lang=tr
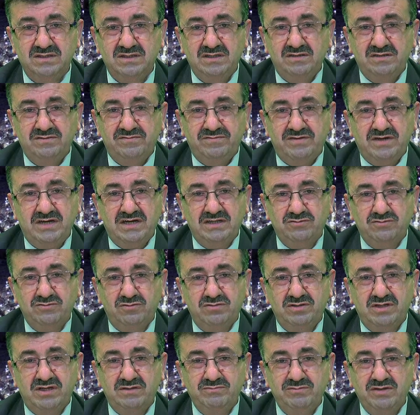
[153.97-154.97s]
Fakat
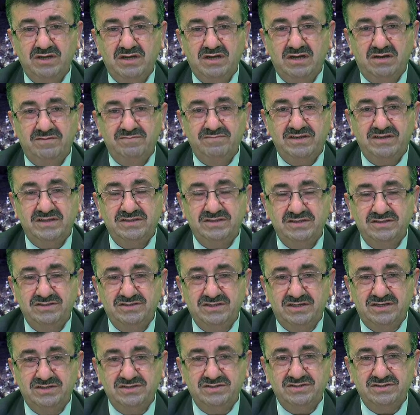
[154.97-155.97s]
onlar bir gaflet
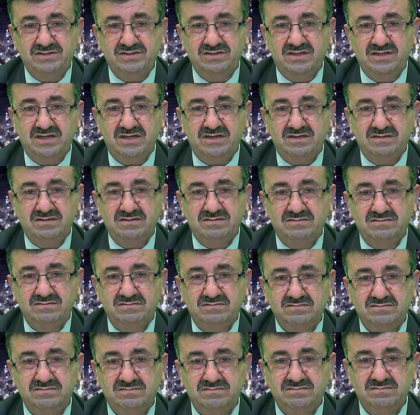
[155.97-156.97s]
içerisinde
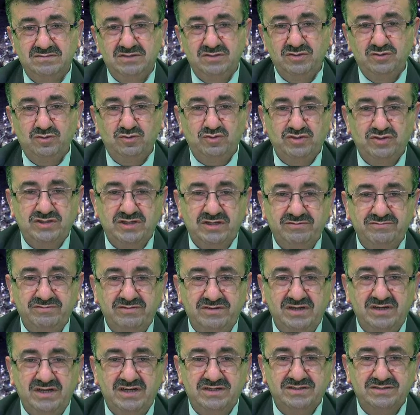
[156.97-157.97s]
yüz
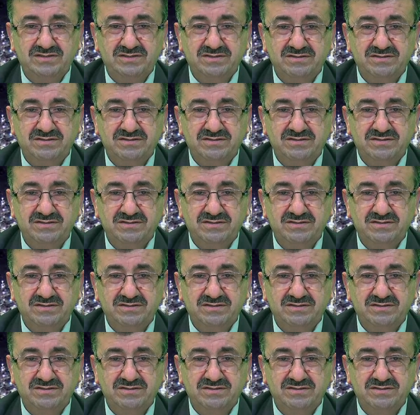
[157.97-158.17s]
çevirirler.